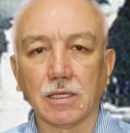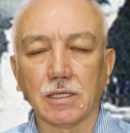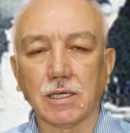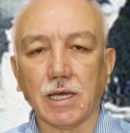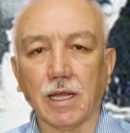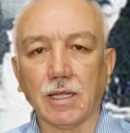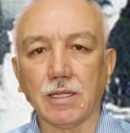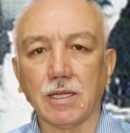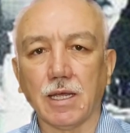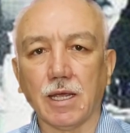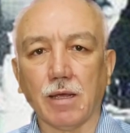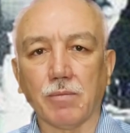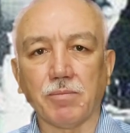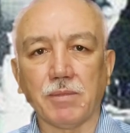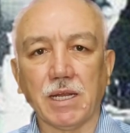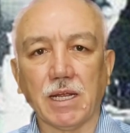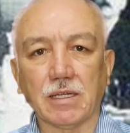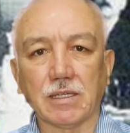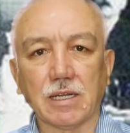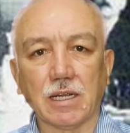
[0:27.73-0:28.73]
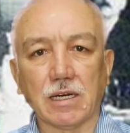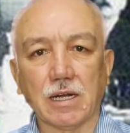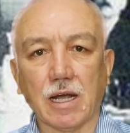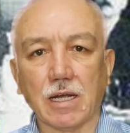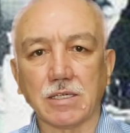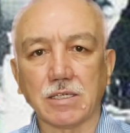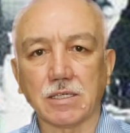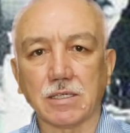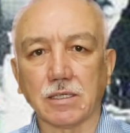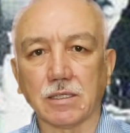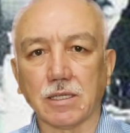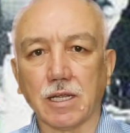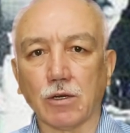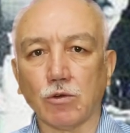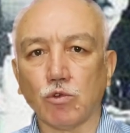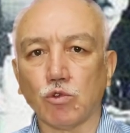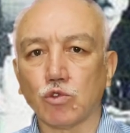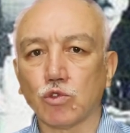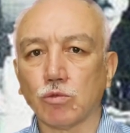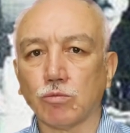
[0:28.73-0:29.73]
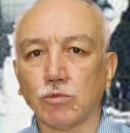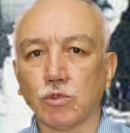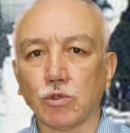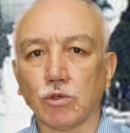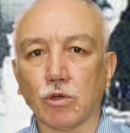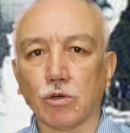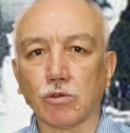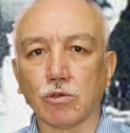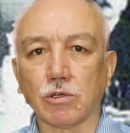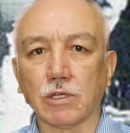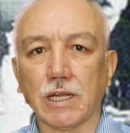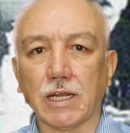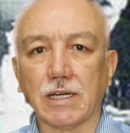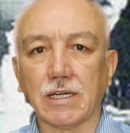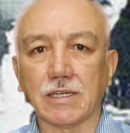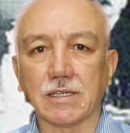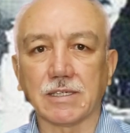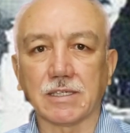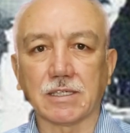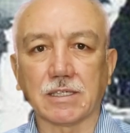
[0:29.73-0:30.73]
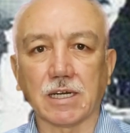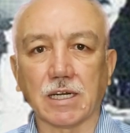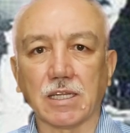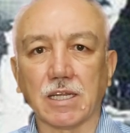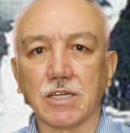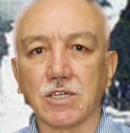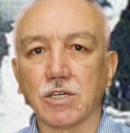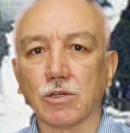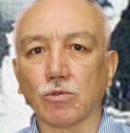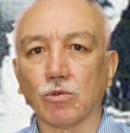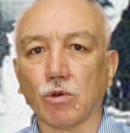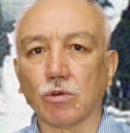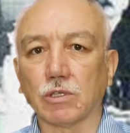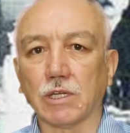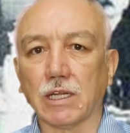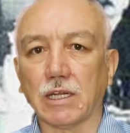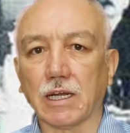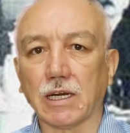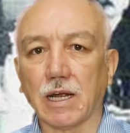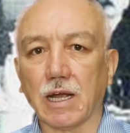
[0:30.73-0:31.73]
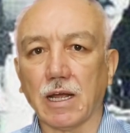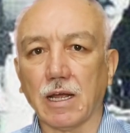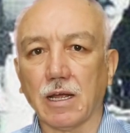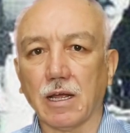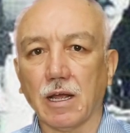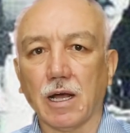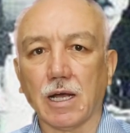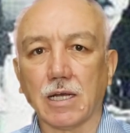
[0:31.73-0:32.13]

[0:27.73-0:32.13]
kendi emniyetleri açısından lüzumlu gördükleri stratejik noktalara